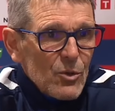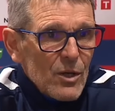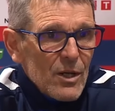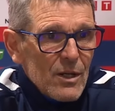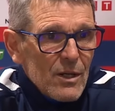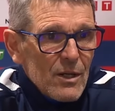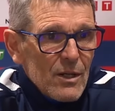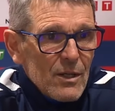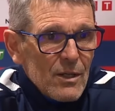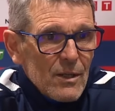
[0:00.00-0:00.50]

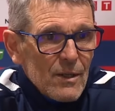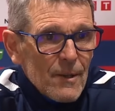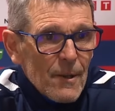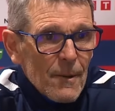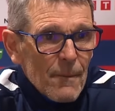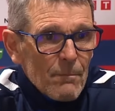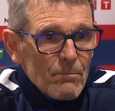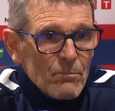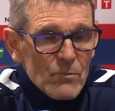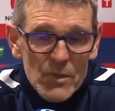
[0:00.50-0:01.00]
quoi.
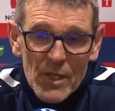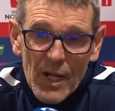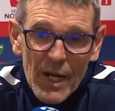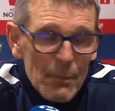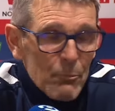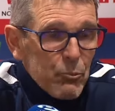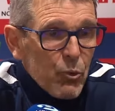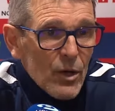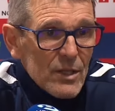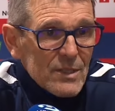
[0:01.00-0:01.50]
Tu à
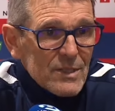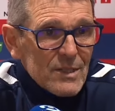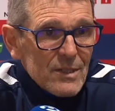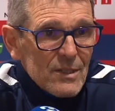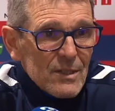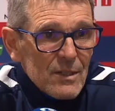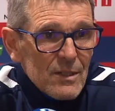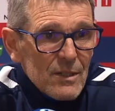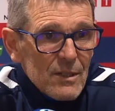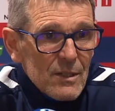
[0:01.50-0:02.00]
la poisse.